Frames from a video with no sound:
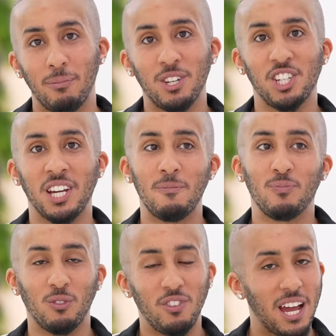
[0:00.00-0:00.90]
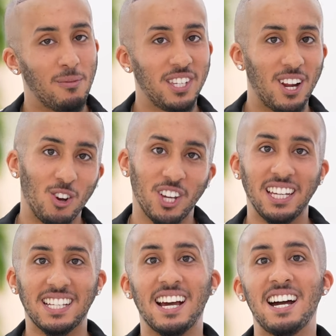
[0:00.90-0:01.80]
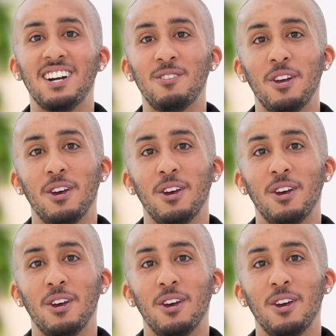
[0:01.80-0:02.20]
Habischer und wir haben sehr lockiges Haar